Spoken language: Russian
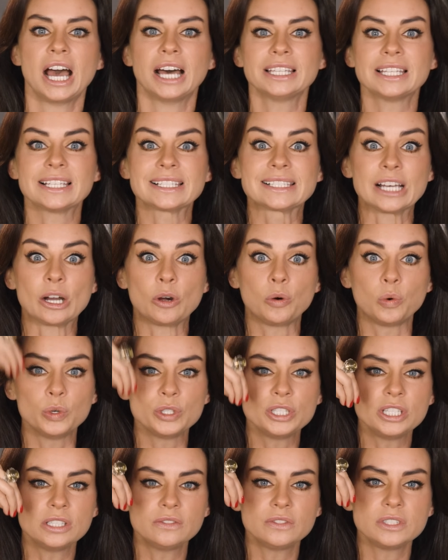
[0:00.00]
она заходит
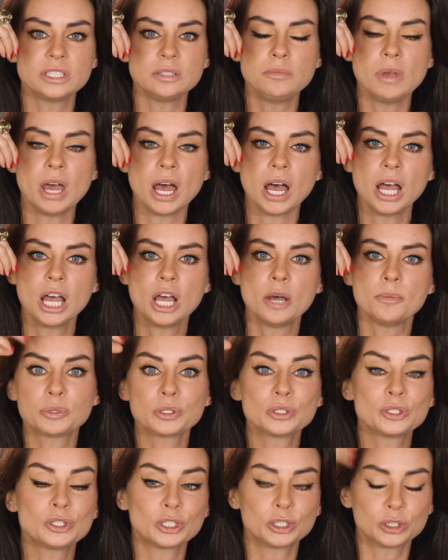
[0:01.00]
заходит в тебя.
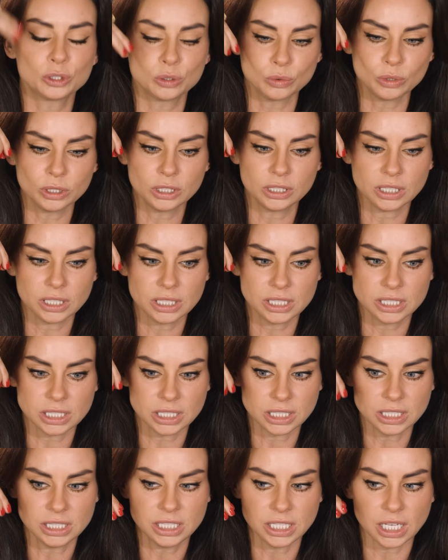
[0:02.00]
Просто кто-то
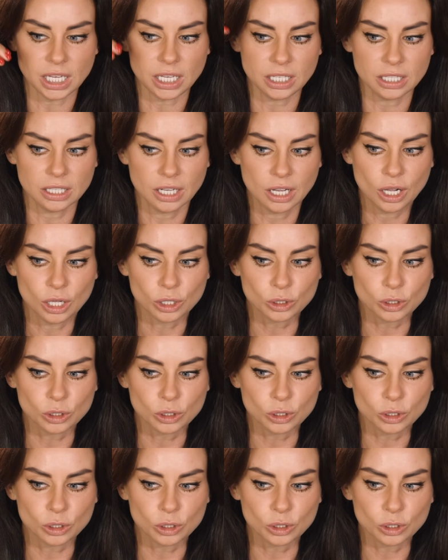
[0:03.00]
эти идеи